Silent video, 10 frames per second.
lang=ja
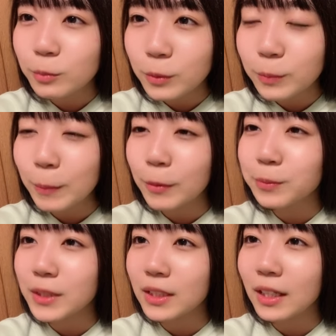音符ピピピ
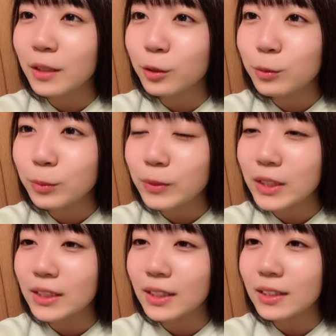さんたらの、音符
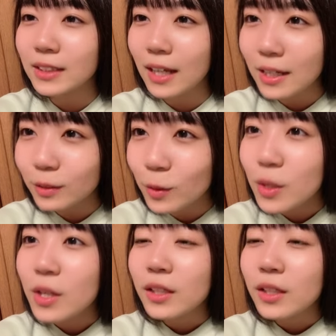虫ラスカサさん、ハート、